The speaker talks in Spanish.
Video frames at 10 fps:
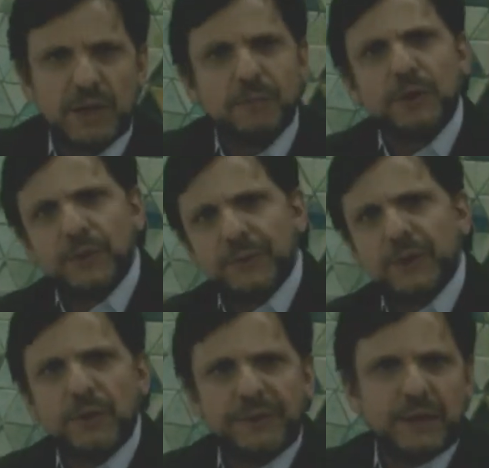Y por el otro
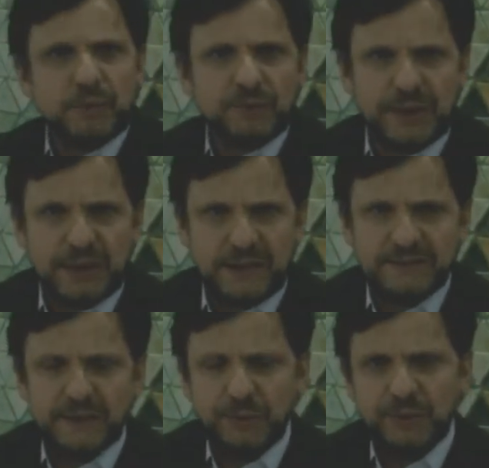lado tenemos una
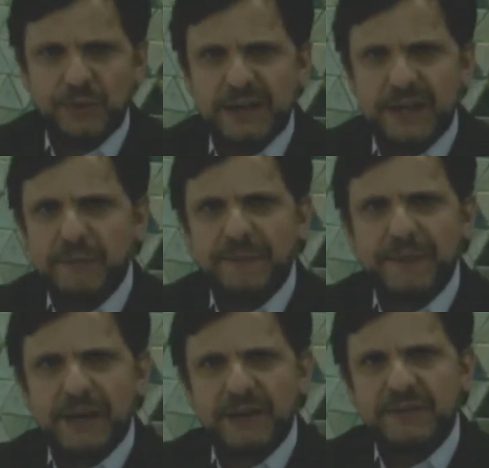institucionalidad
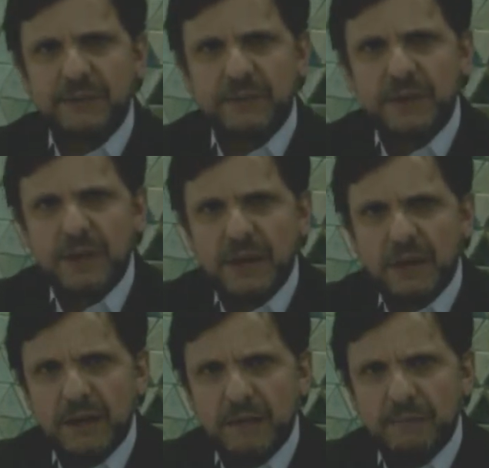ambiental que ha sido
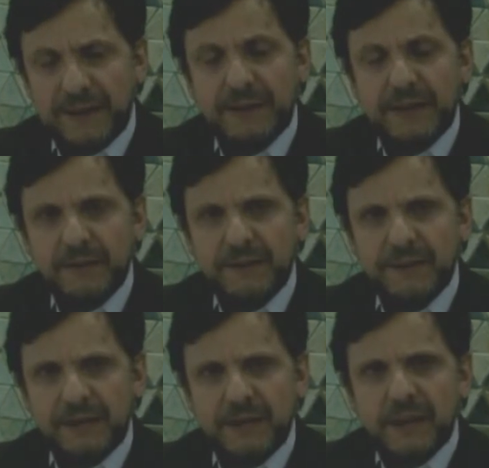
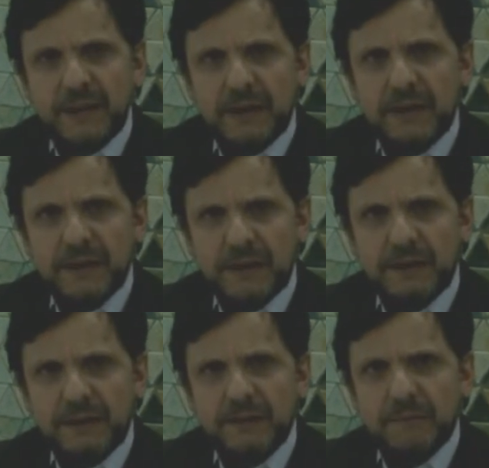prácticamente
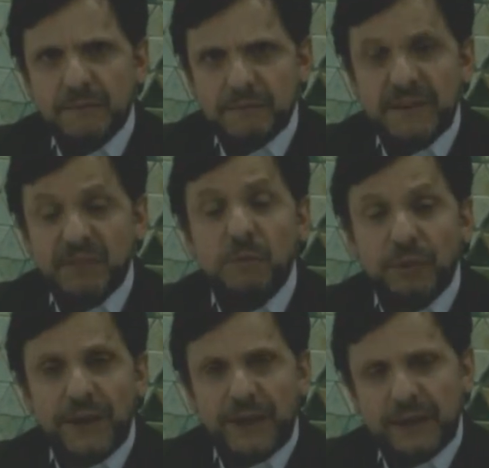
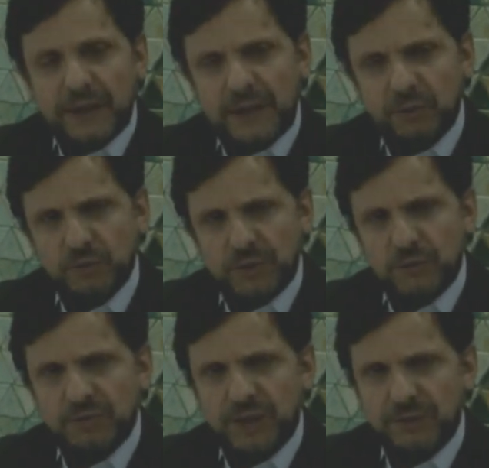desmontada en los
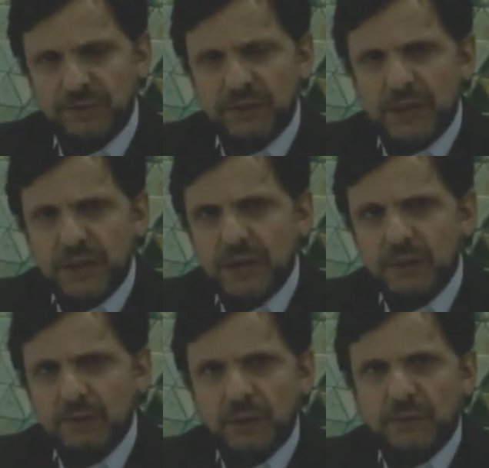últimos años y
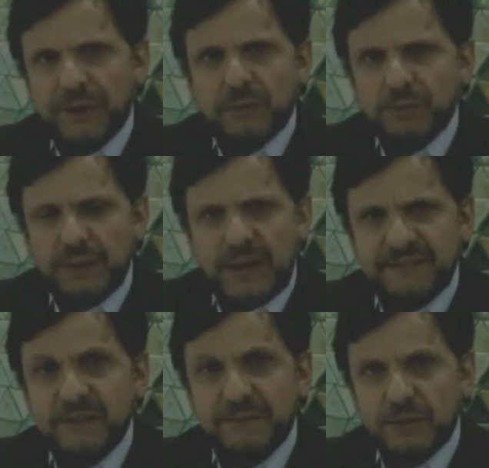nos encontramos a
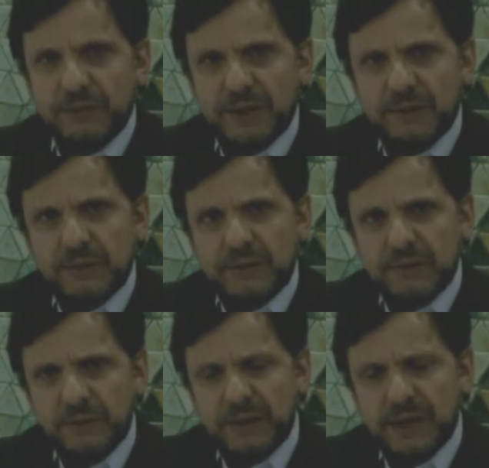de,
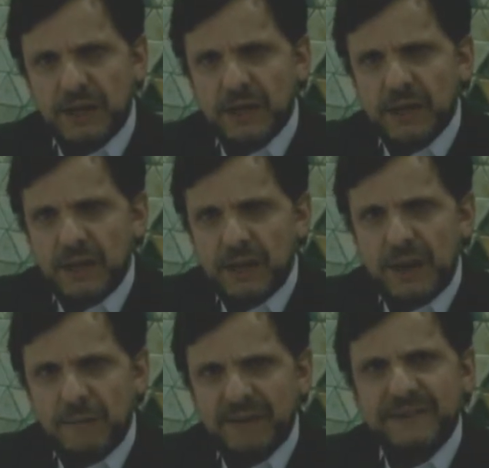de una
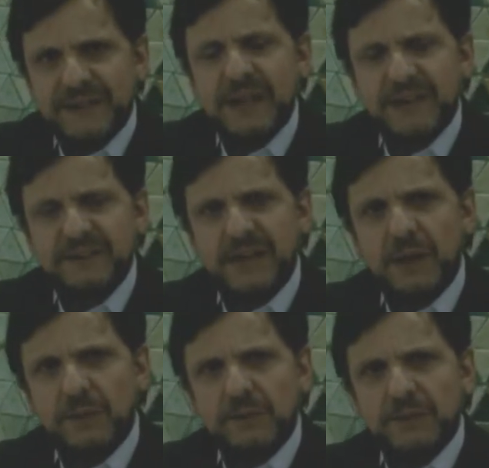capacidad del
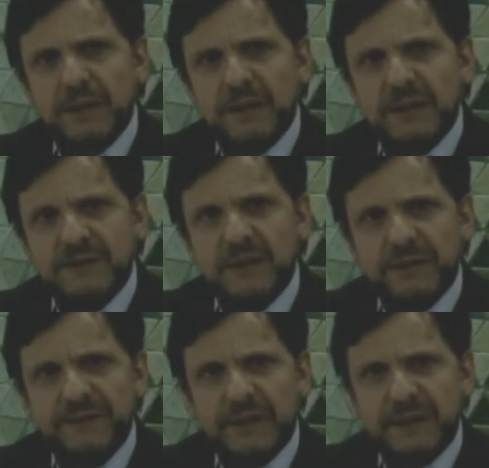Estado de
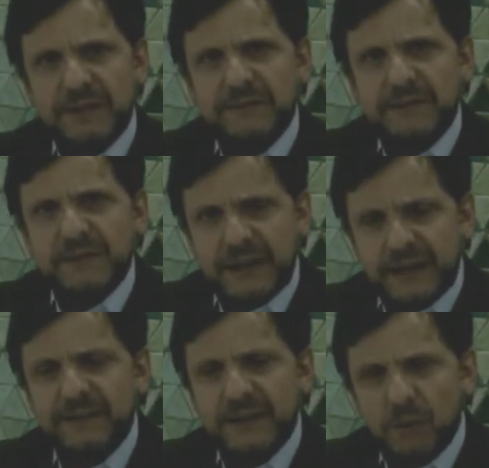establecer establecer las
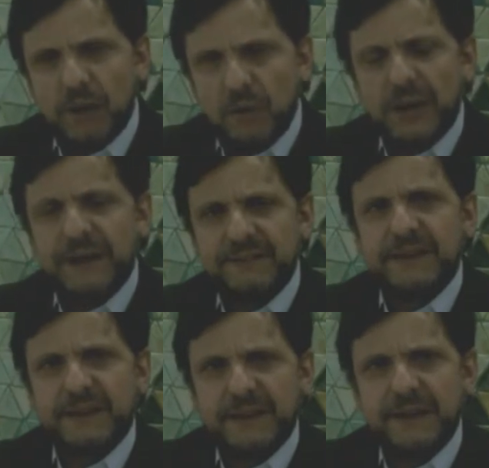reglas del juego claras
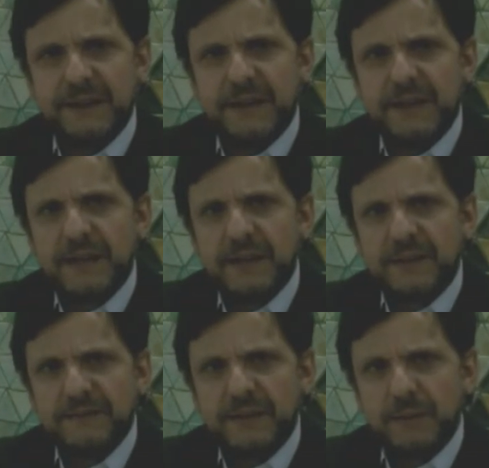que requiere
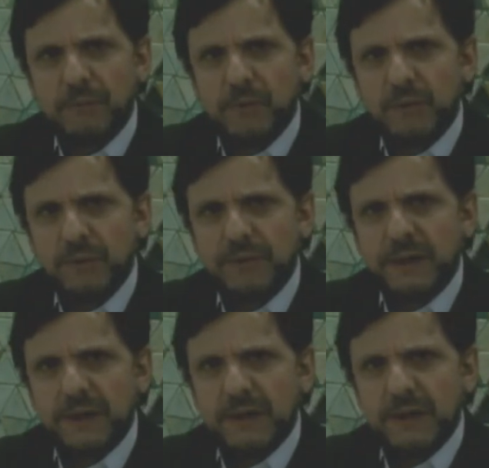este tipo
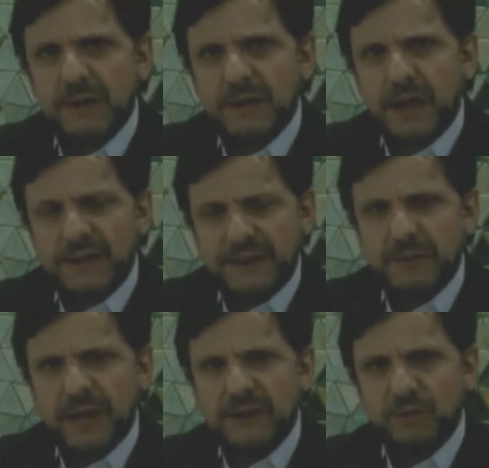de
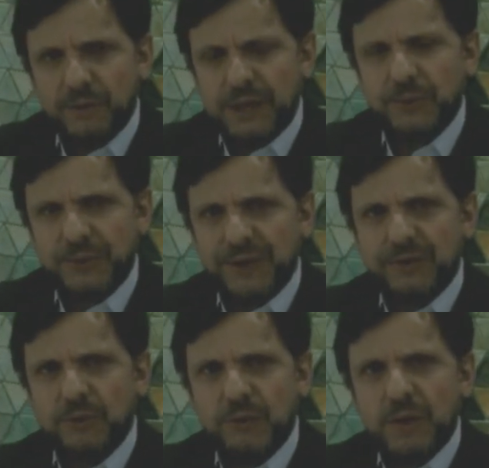actividades con alto
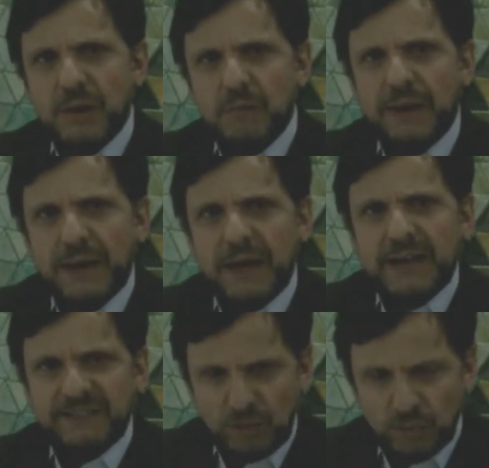riesgo para
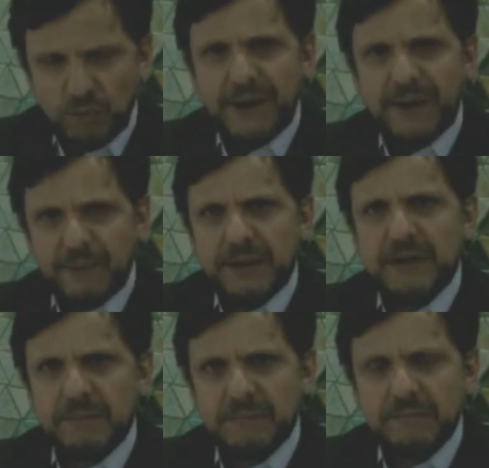la salud humana, para
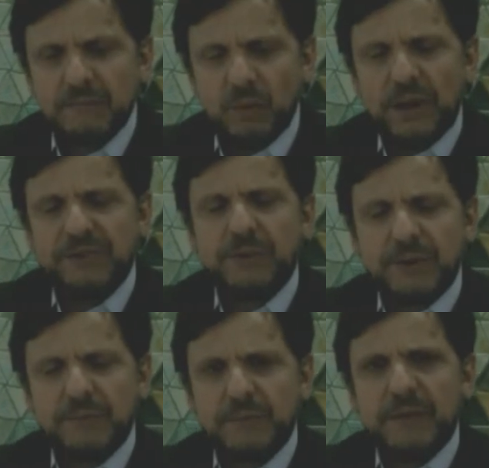la población
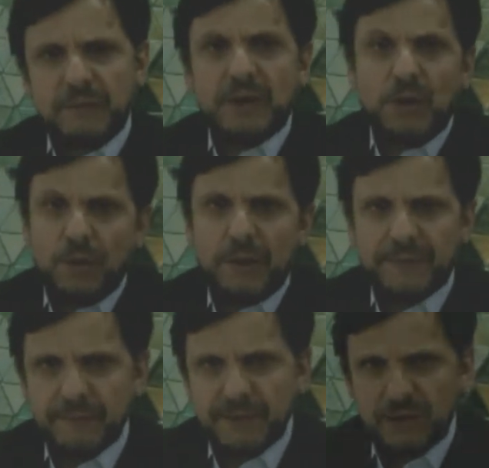y
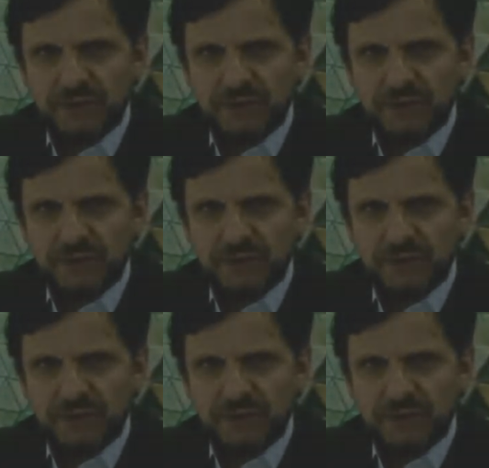obviamente para los